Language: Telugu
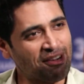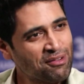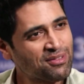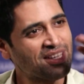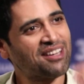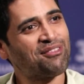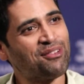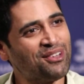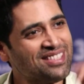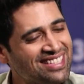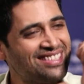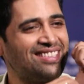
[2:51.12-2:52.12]
నేను
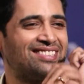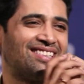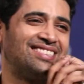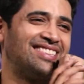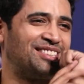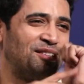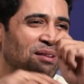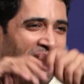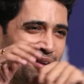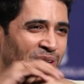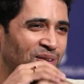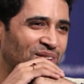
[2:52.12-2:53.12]
ఫోన్ చేసి సార్ సార్ సార్
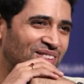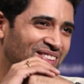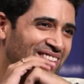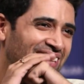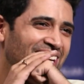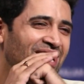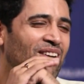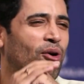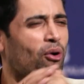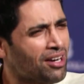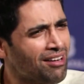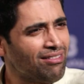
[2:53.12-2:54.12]
ఏమనుకోద్దు
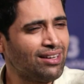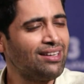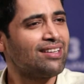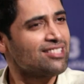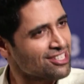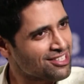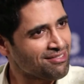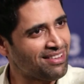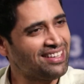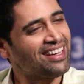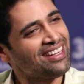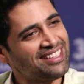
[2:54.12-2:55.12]
ఒక్క వన్ ఇయర్ జస్ట్
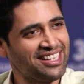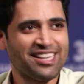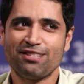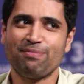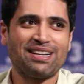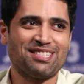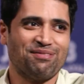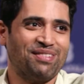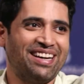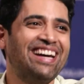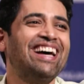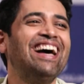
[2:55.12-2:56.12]
వన్ ఇయర్ అని త్రీ ఇయర్స్ బ్యాక్
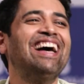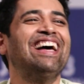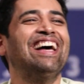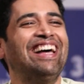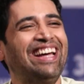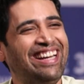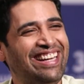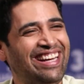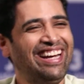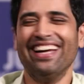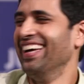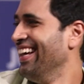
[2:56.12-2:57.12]
జస్ట్ వన్ ఇయర్
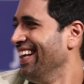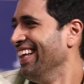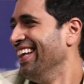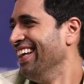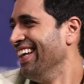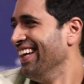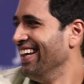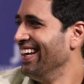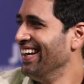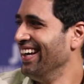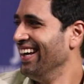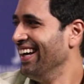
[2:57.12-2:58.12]
అంటే
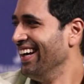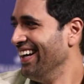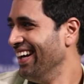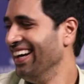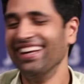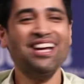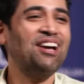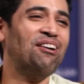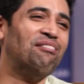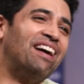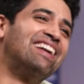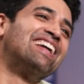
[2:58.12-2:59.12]
త్రీ ఇయర్స్ బ్యాక్
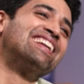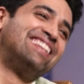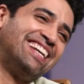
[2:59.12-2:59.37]
వన్ ఇయర్ త్రీ